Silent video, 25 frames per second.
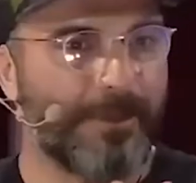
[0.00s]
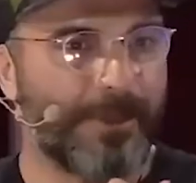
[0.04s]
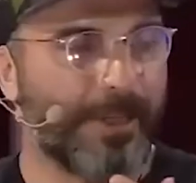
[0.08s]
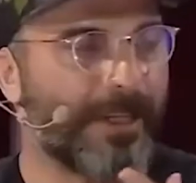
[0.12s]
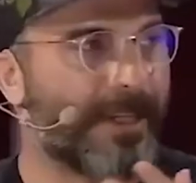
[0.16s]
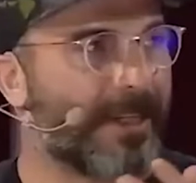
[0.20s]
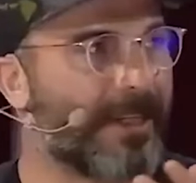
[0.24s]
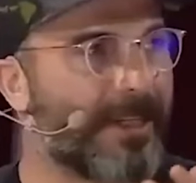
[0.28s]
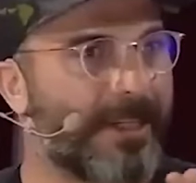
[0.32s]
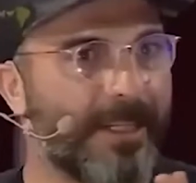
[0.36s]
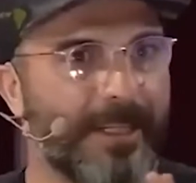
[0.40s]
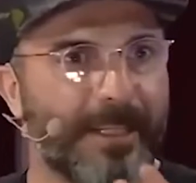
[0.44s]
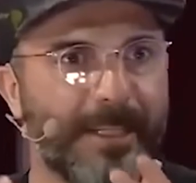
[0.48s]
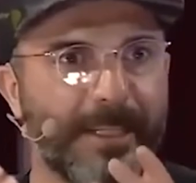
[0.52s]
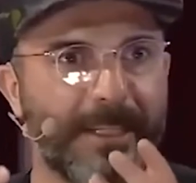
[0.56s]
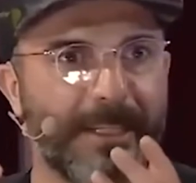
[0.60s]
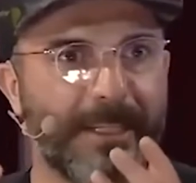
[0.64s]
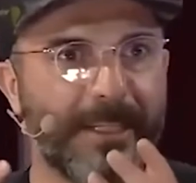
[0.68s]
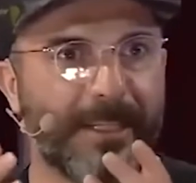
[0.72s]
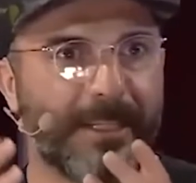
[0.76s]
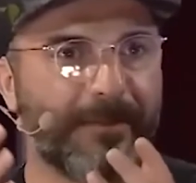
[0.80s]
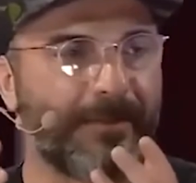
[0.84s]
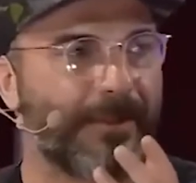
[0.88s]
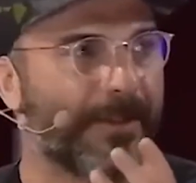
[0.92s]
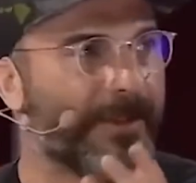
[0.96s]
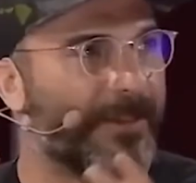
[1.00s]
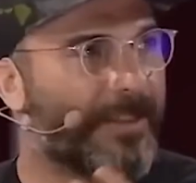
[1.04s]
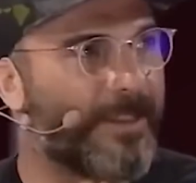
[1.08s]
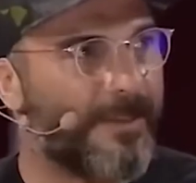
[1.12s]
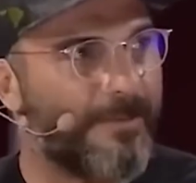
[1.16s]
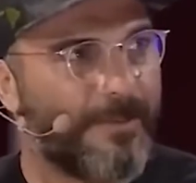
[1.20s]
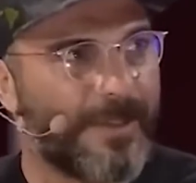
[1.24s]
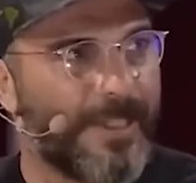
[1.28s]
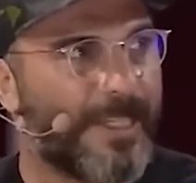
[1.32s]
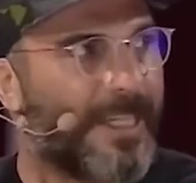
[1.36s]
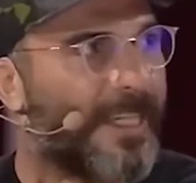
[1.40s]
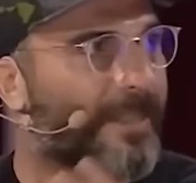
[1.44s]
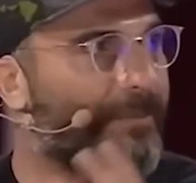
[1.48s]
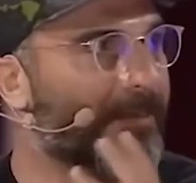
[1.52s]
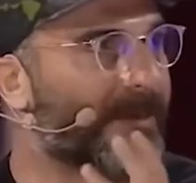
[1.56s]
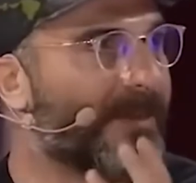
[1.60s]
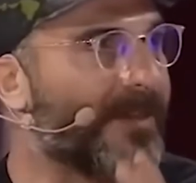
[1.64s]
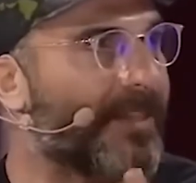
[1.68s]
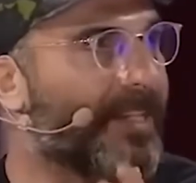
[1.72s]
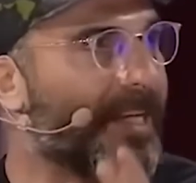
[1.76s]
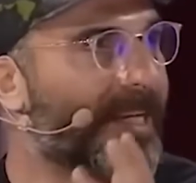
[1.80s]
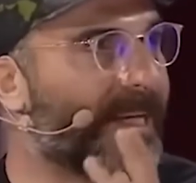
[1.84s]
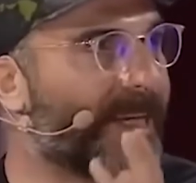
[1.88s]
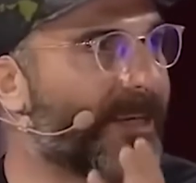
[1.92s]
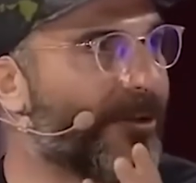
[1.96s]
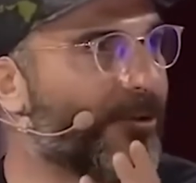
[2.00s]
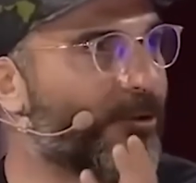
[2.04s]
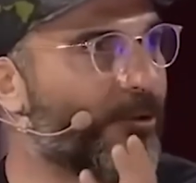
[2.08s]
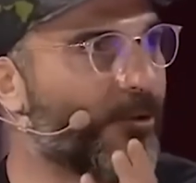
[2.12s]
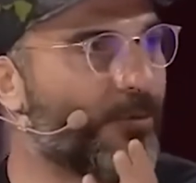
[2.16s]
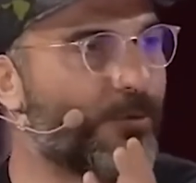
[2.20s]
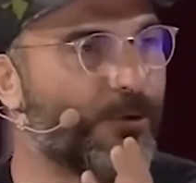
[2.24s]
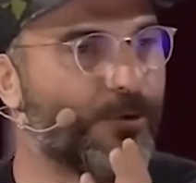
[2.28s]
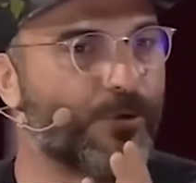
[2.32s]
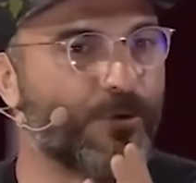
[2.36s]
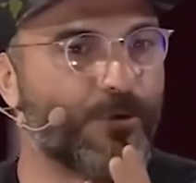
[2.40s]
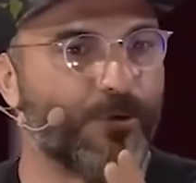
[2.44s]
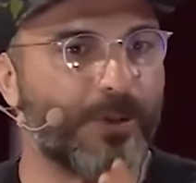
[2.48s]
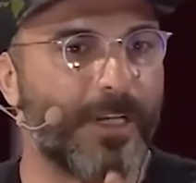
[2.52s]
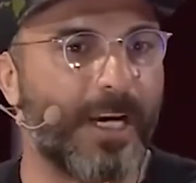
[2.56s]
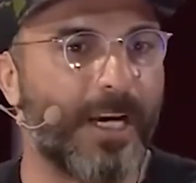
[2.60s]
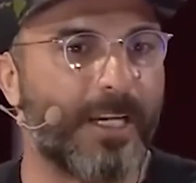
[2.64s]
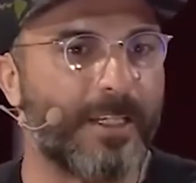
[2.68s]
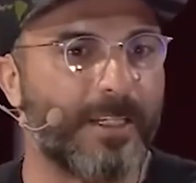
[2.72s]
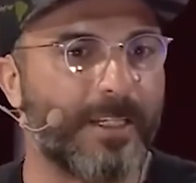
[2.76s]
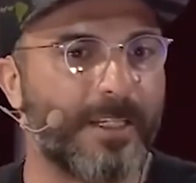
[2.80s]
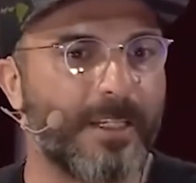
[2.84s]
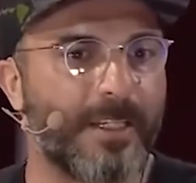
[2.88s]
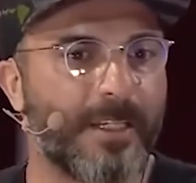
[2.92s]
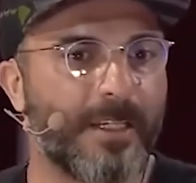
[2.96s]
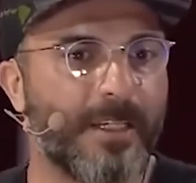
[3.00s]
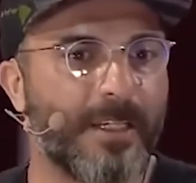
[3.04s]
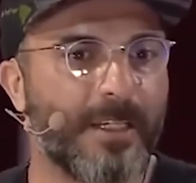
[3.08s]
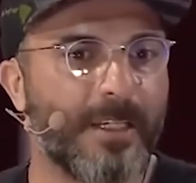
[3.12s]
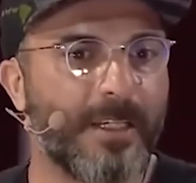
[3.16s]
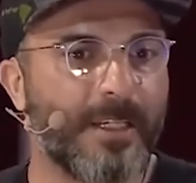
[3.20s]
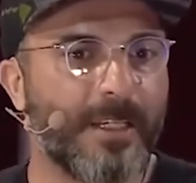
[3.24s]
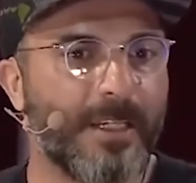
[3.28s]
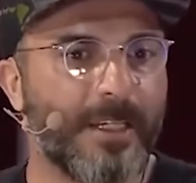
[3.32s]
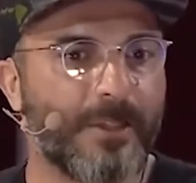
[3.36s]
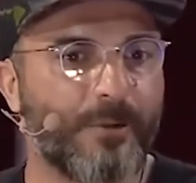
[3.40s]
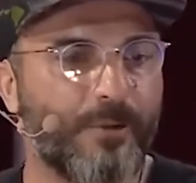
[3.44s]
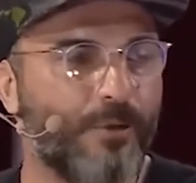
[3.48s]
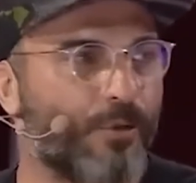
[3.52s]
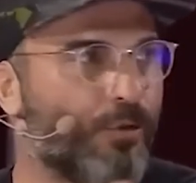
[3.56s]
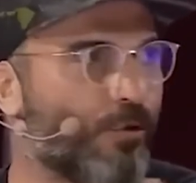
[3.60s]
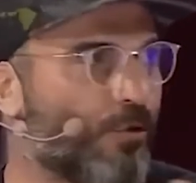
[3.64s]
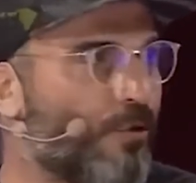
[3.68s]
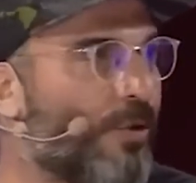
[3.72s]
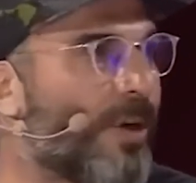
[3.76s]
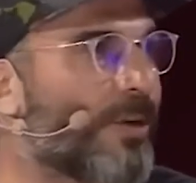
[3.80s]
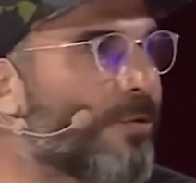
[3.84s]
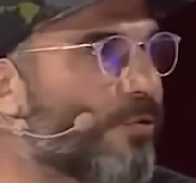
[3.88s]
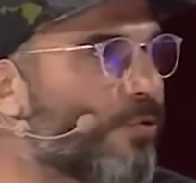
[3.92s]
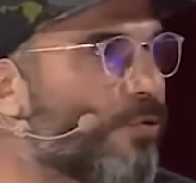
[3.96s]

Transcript: bir şekilde e, kafanızda bir yer etmesi gerekiyor bunun. Yani gü güven